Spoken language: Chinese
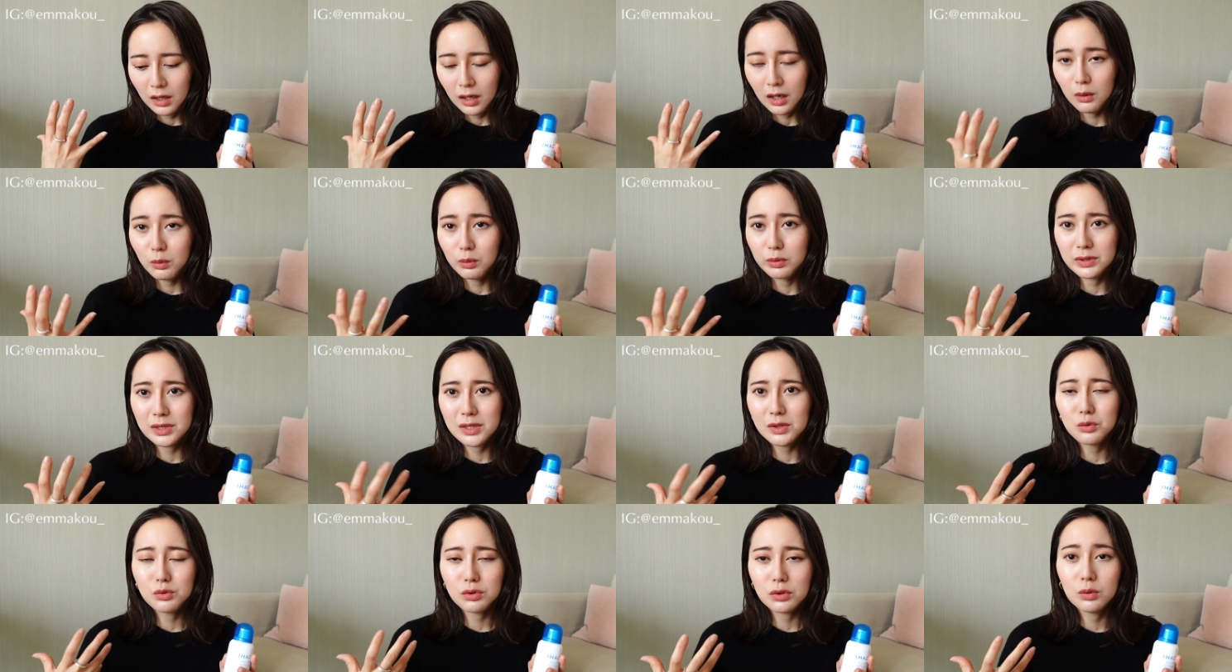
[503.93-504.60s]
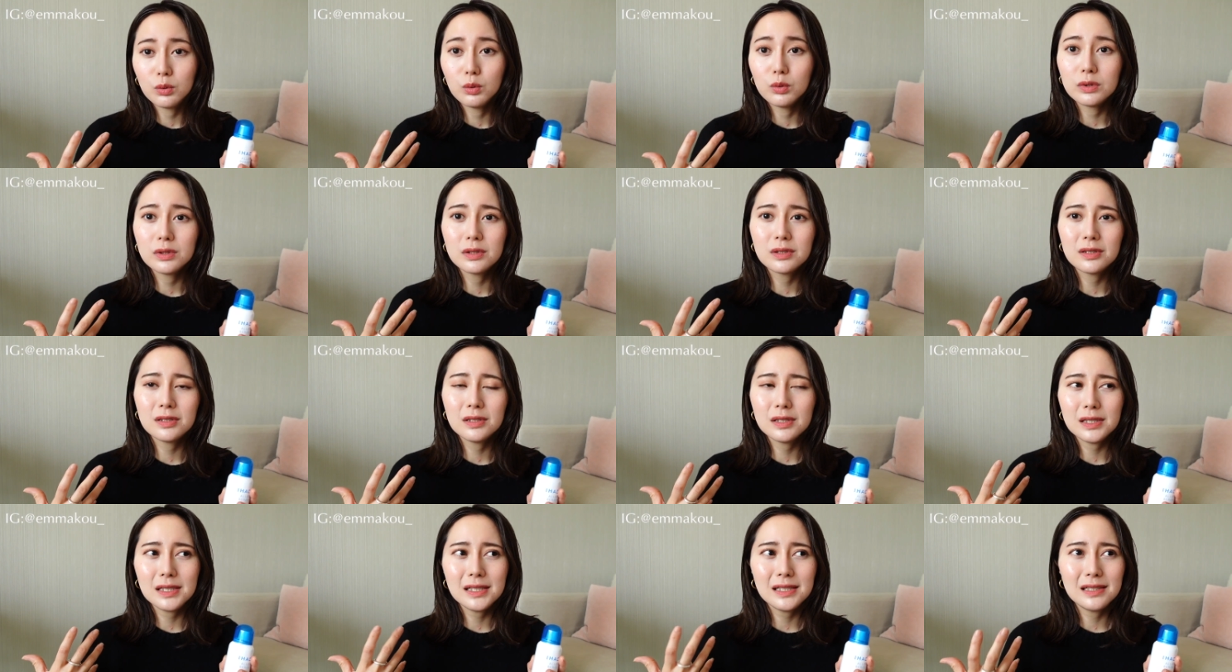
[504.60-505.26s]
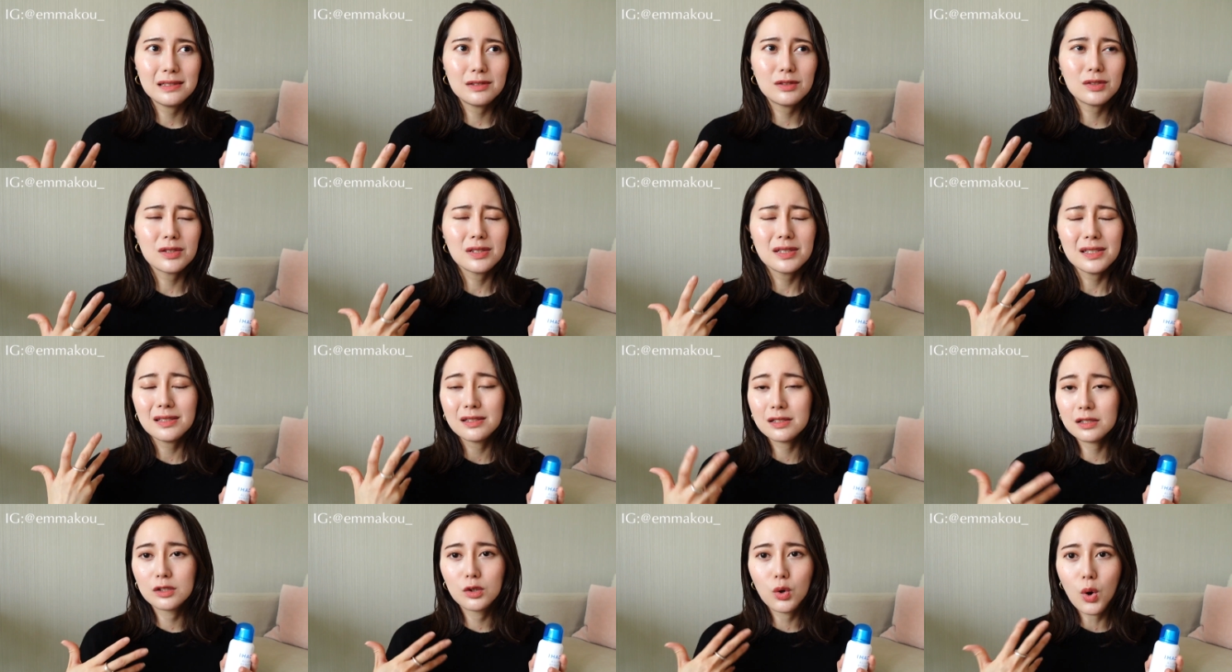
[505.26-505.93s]
啊，我真的觉得我是一就是一
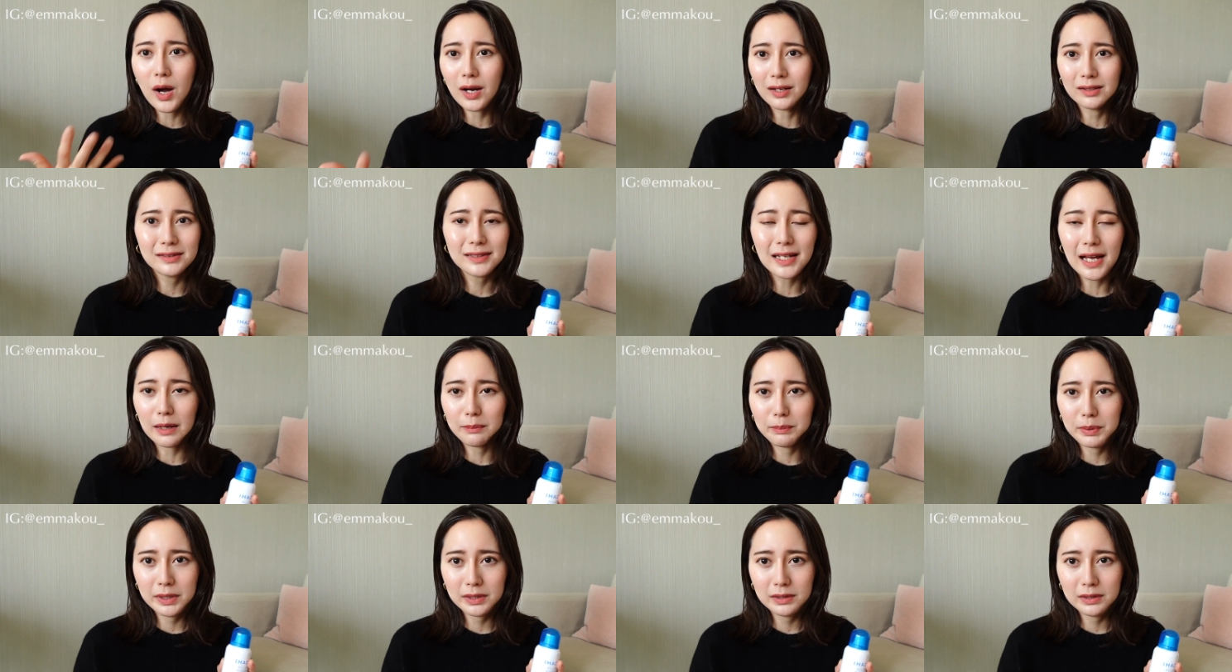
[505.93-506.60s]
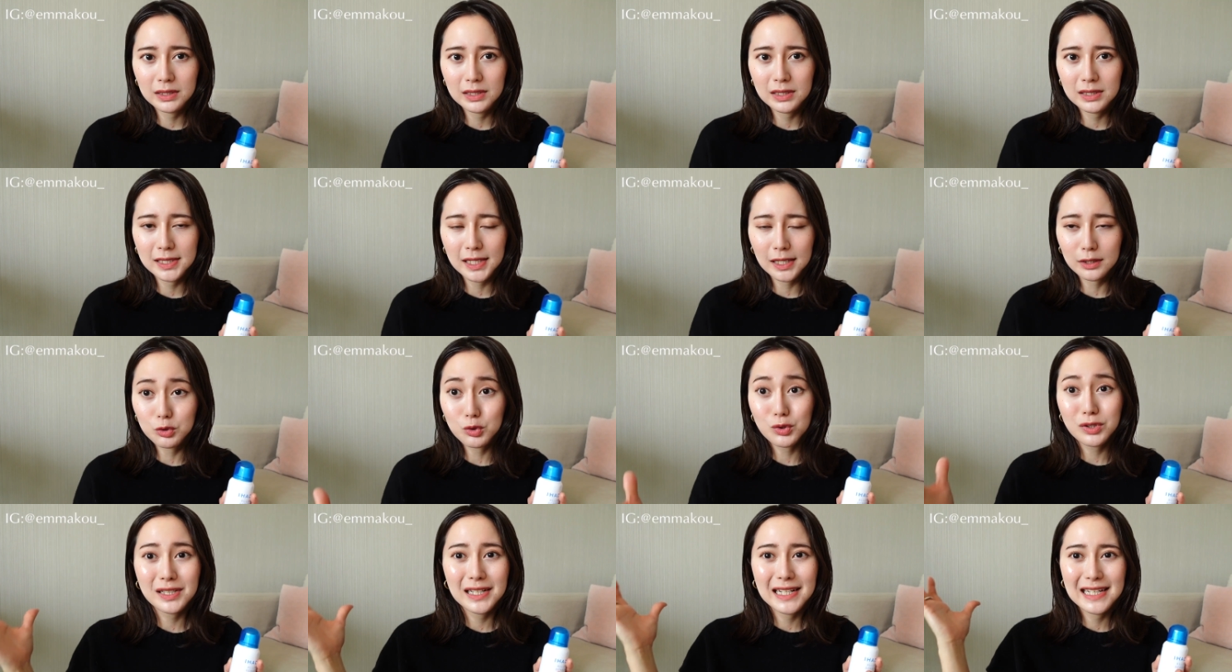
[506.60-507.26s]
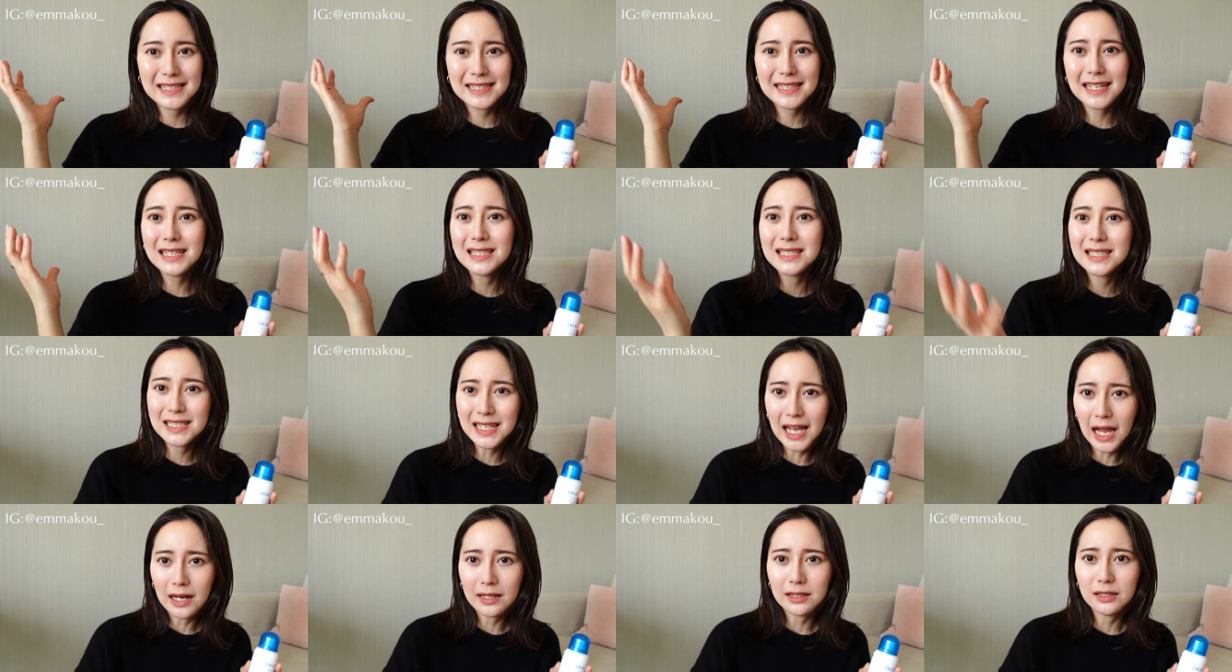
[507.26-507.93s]
直狂打喷嚏，这样就是连在
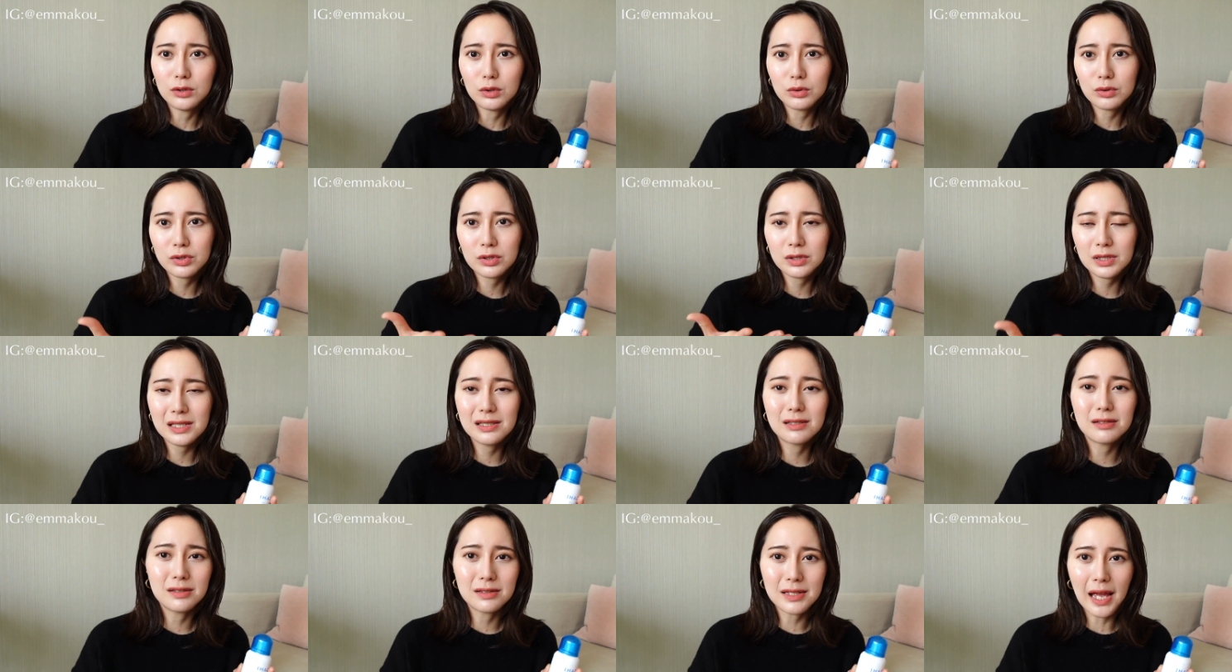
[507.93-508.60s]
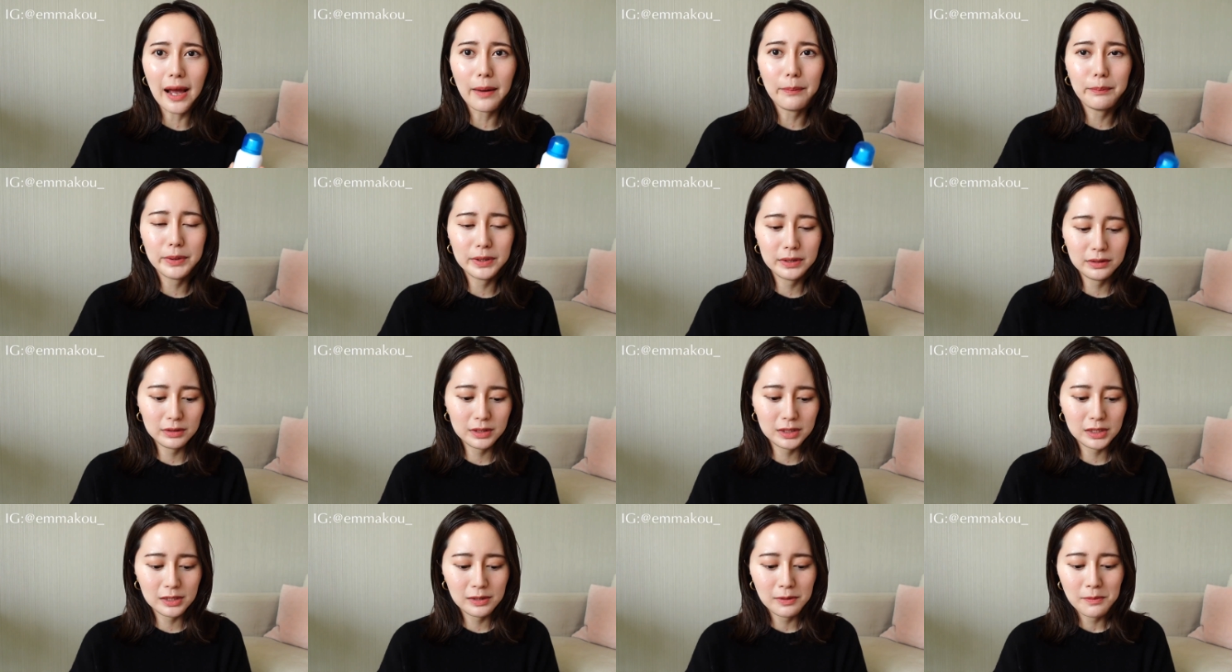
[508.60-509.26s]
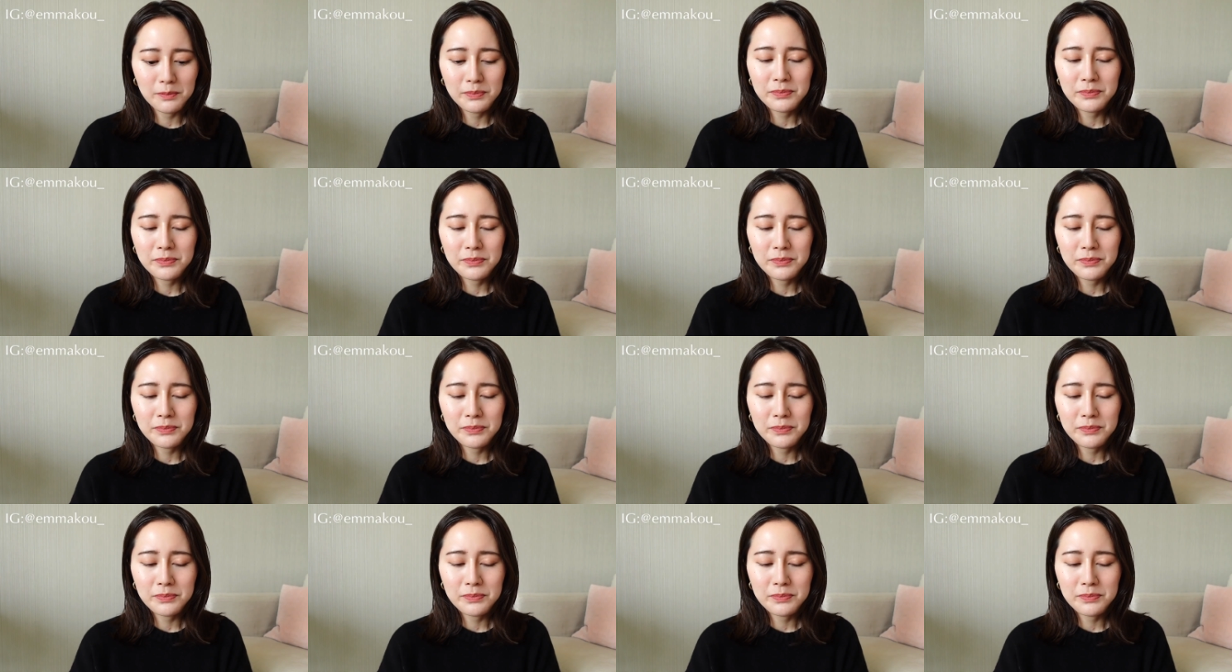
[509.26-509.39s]
家里都是一直打喷嚏，